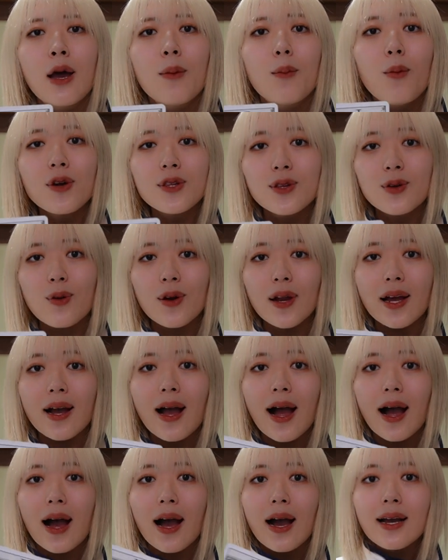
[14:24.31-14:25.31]
もしこれ
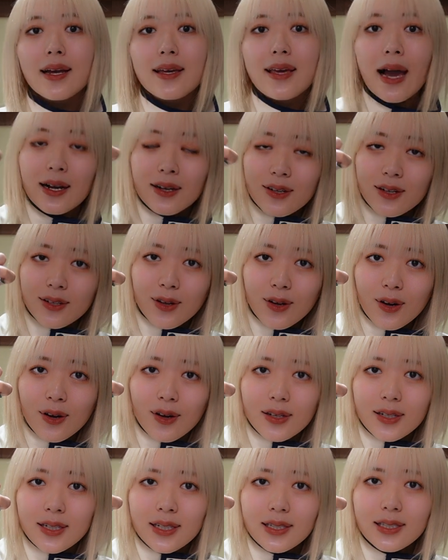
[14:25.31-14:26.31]
が逆の
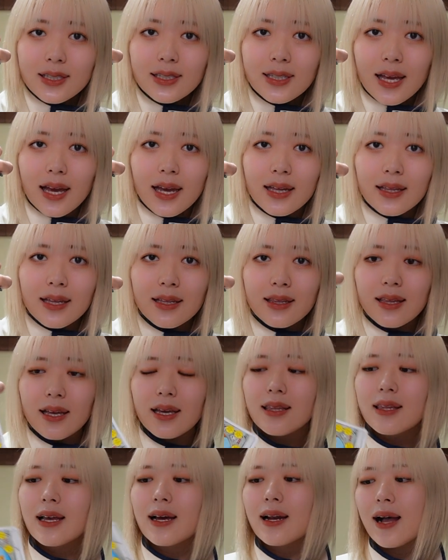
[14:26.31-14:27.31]
位置で出
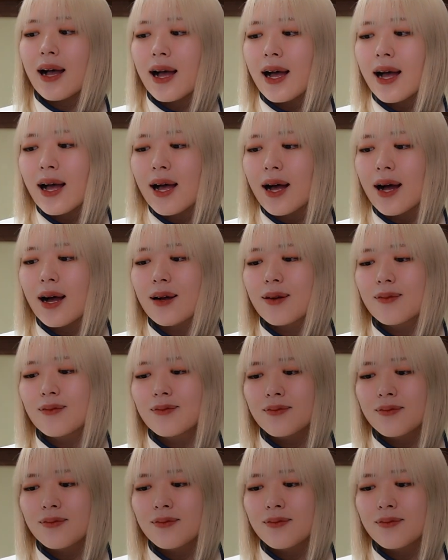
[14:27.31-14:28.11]
ていたら、